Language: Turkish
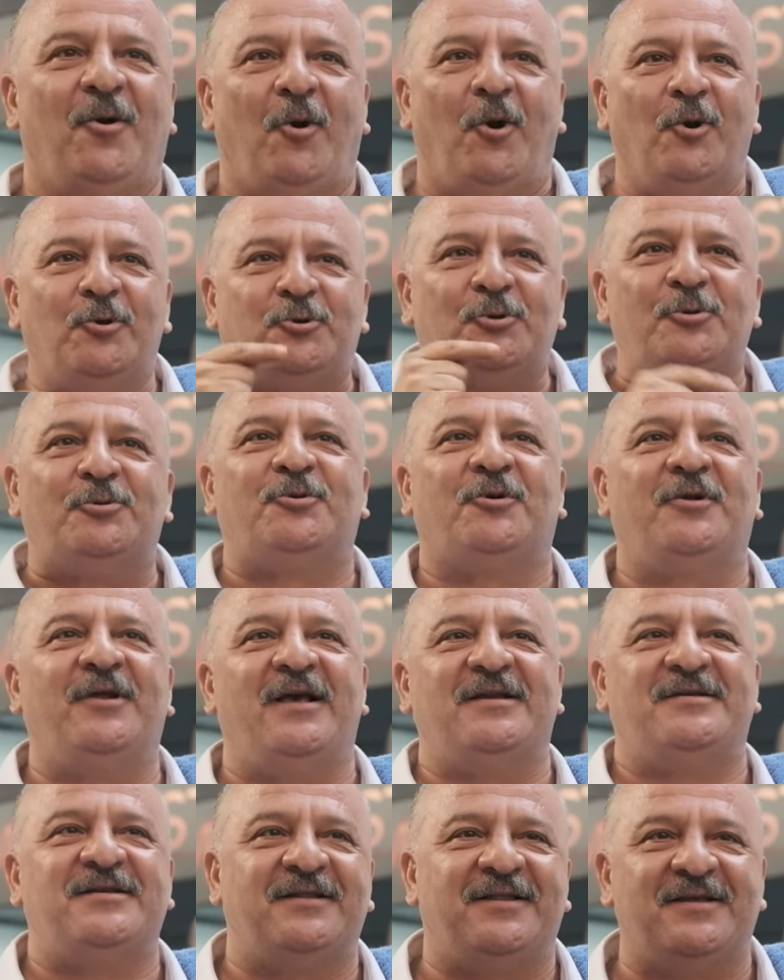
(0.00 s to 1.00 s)
O kültürü
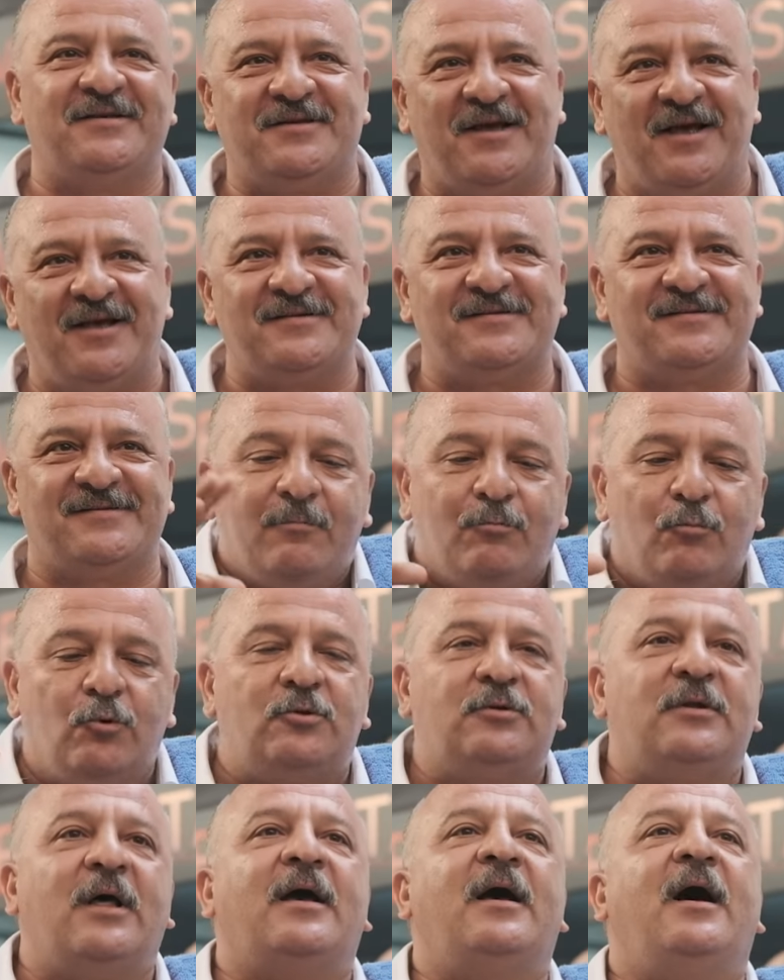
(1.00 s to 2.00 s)
yaşatacağız.
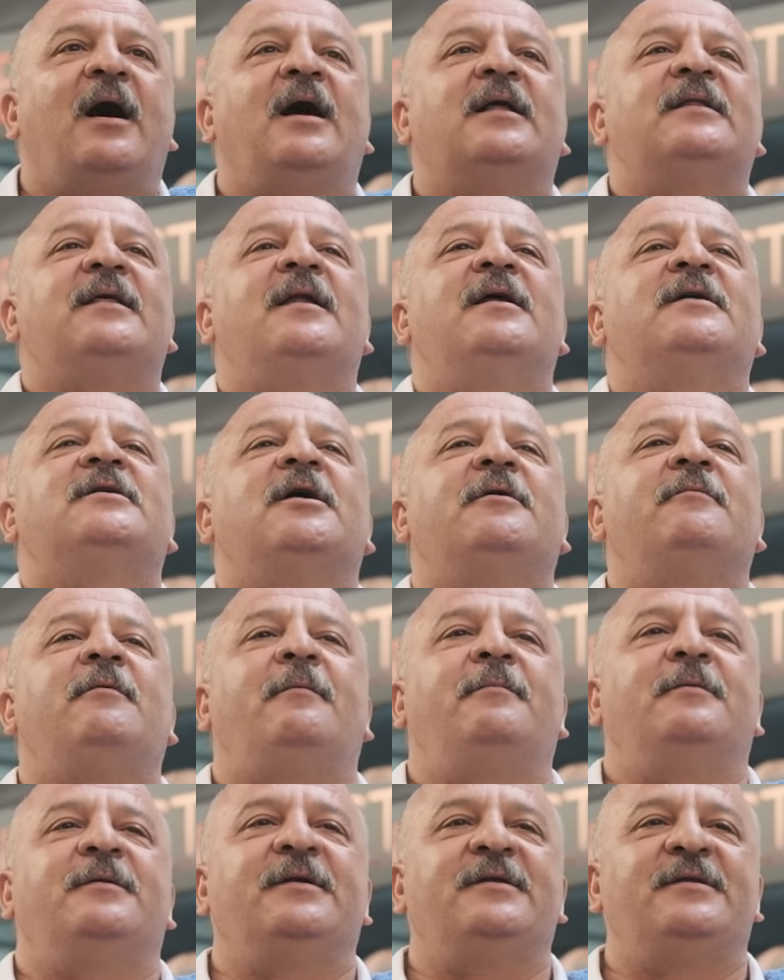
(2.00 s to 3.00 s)
Mutlaka Adana
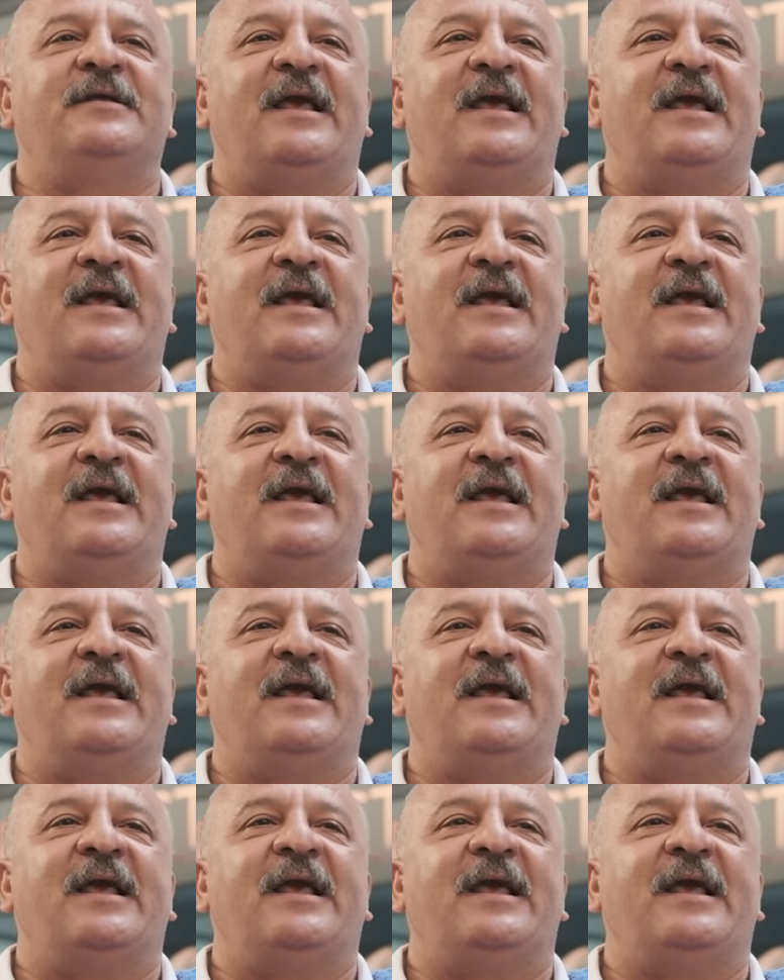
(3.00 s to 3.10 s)
kebabının